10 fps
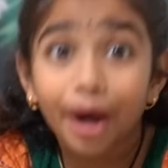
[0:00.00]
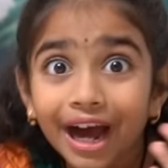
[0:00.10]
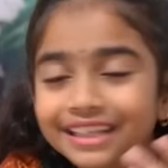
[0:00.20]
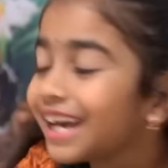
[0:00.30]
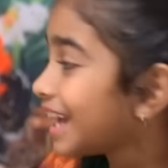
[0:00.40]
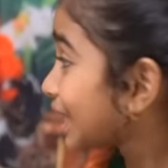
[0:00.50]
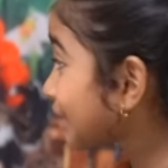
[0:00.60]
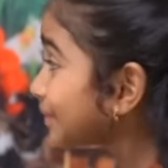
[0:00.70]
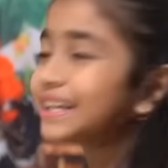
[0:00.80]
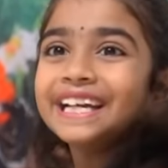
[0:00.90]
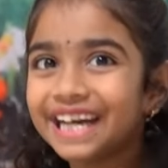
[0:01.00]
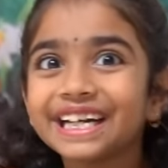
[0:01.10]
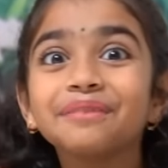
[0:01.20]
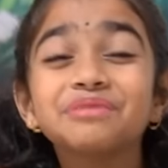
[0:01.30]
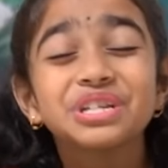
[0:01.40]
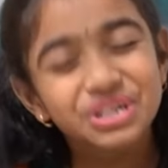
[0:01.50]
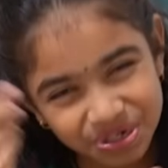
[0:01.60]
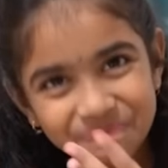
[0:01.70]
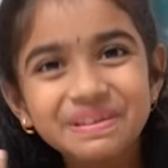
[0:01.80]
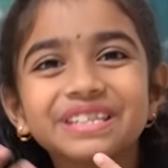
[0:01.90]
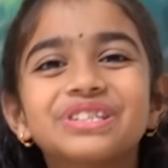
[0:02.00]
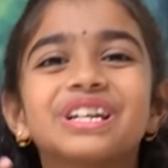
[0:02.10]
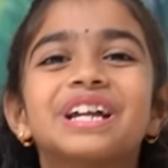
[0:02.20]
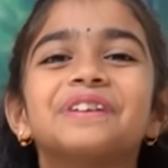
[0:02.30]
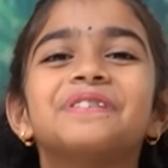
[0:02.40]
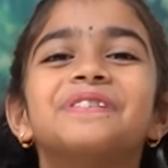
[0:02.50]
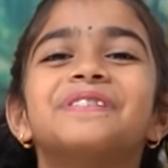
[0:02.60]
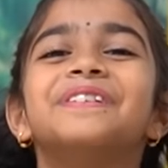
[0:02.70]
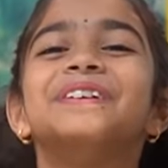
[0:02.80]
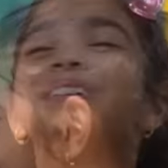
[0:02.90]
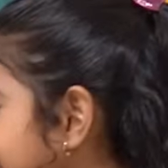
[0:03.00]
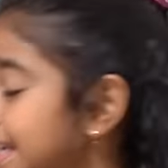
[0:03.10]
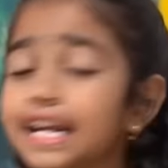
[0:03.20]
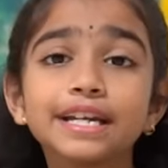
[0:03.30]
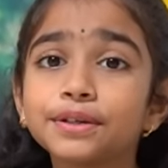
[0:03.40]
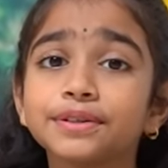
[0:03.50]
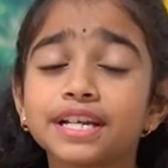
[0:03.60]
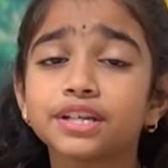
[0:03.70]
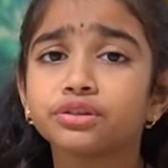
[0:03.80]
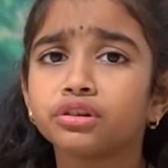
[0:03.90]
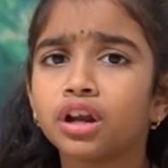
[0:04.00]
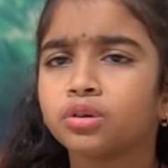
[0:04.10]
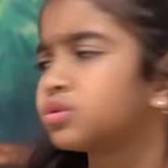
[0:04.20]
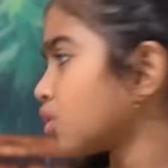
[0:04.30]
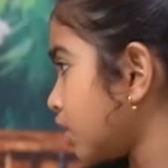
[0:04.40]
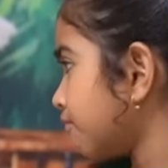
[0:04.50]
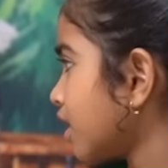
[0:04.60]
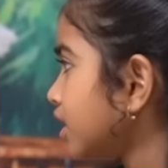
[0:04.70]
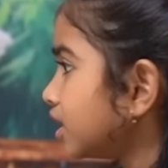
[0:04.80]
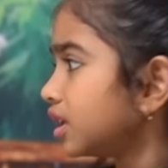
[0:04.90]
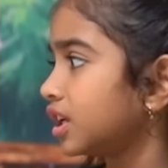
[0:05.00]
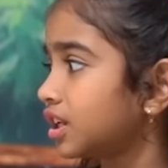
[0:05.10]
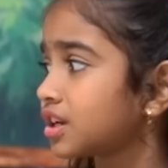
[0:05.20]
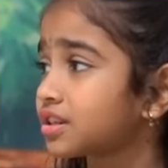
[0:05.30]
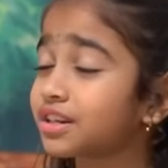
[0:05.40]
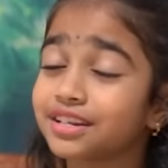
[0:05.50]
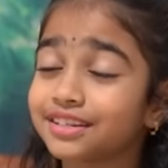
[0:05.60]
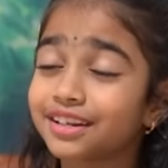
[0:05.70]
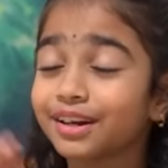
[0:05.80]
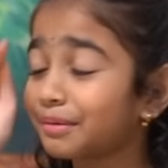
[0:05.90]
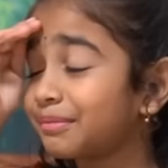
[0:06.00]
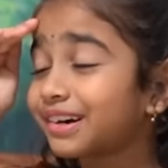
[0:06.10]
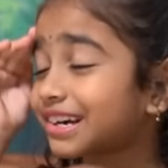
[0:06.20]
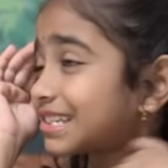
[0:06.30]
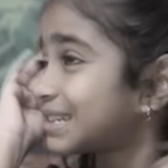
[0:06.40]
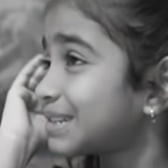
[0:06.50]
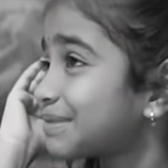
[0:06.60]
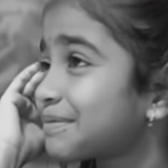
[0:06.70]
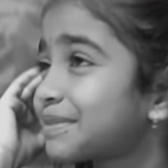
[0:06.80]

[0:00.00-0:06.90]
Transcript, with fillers: అదే కుకింగ్ చేయడం చూపిస్తున్నాను కిచెన్ టూ చేస్తున్నాను సో ఇవన్నీ నేనే సెట్ చేస్తాను అమ్మ